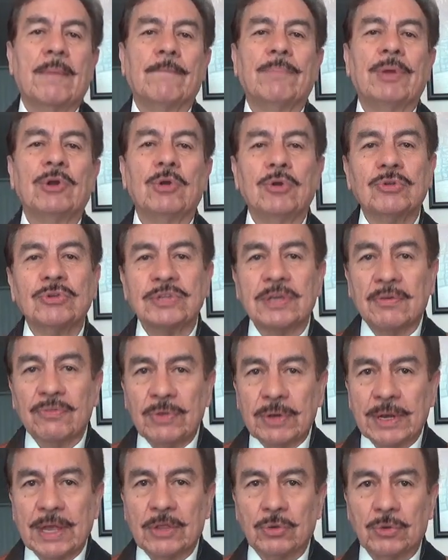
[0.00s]
pero los
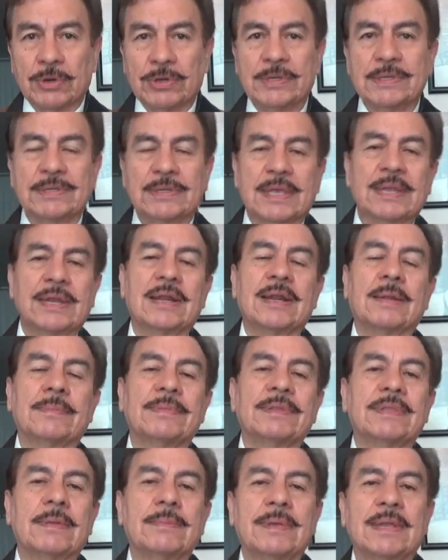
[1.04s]
afinadores
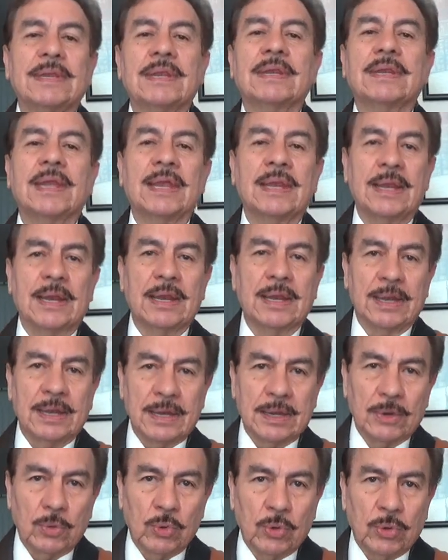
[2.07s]
generalmente vienen en
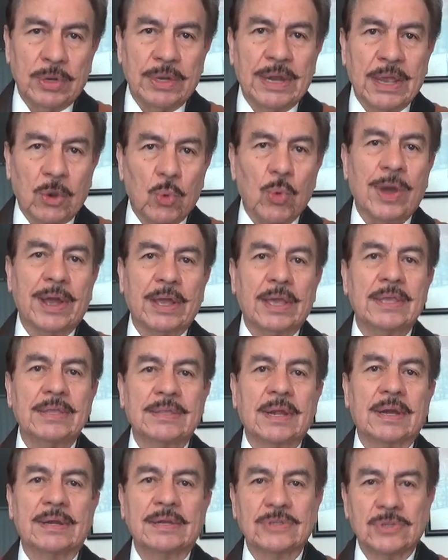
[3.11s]
el lenguaje
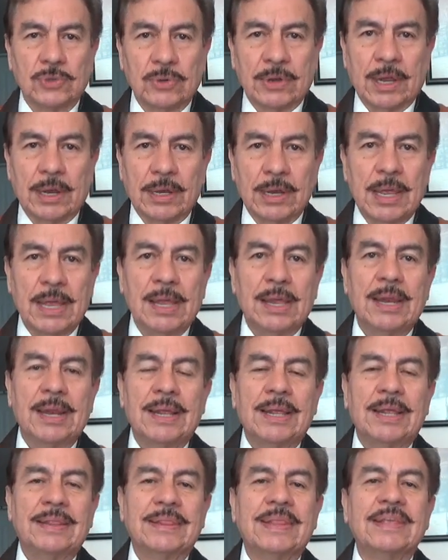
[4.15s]
internacional
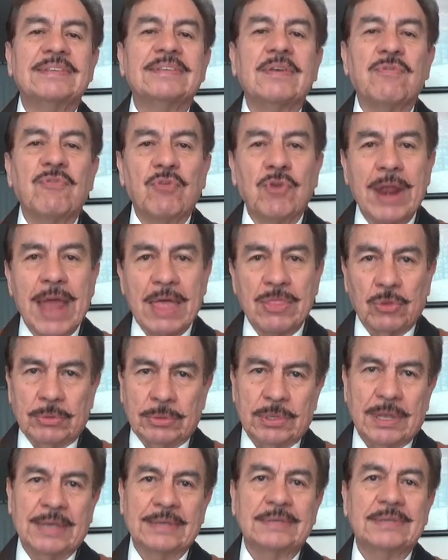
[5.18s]
descifrado,
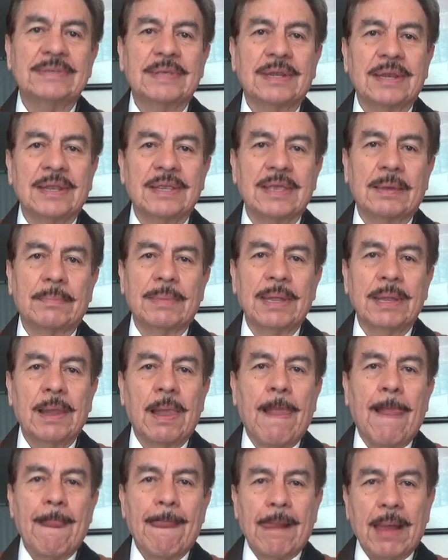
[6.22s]
así se le llama,
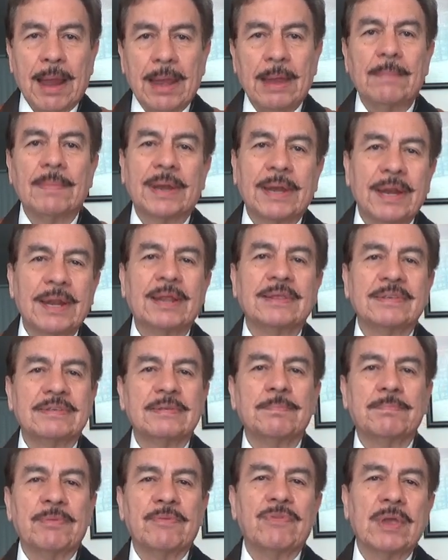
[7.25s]
a la manera de
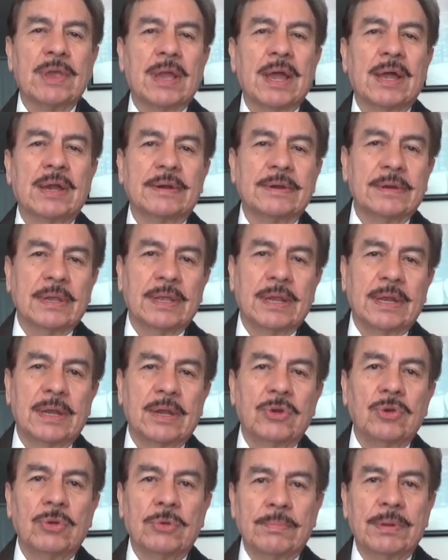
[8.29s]
simplificar
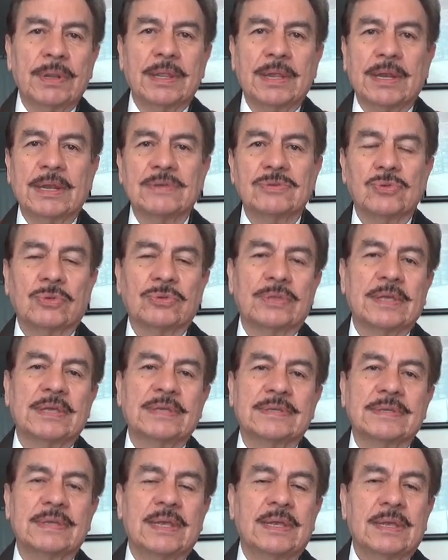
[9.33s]
el nombre de las
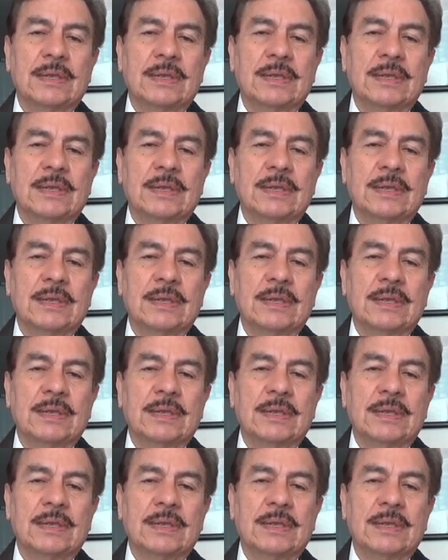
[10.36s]
notas